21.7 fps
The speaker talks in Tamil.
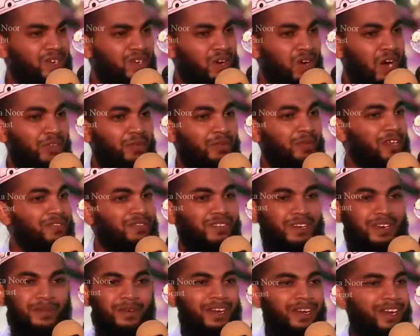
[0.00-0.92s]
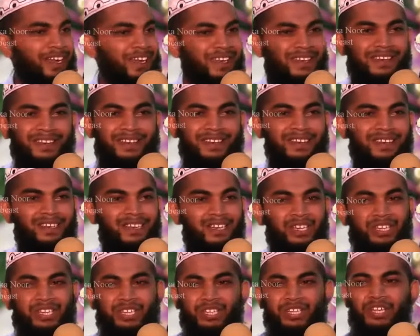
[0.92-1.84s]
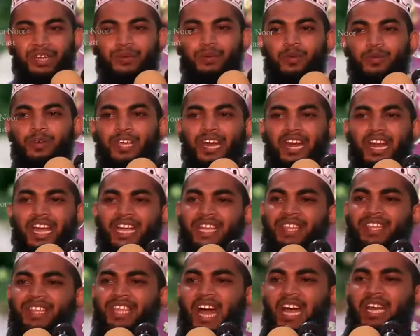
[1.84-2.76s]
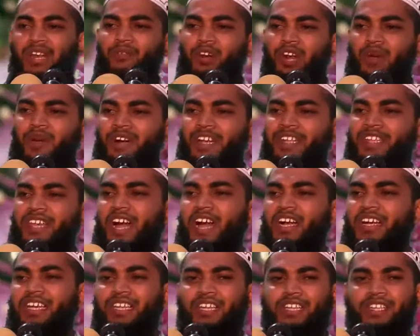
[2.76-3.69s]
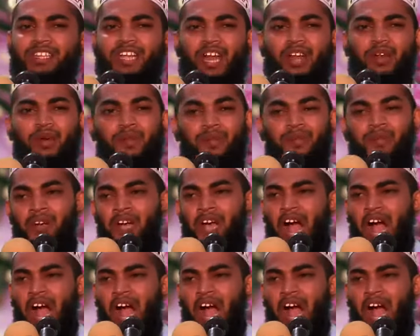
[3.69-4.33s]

அது மாத்திரமல்ல இந்த பூமியில எந்த அறிவுள்ள மனிதனாக இருந்தாலும்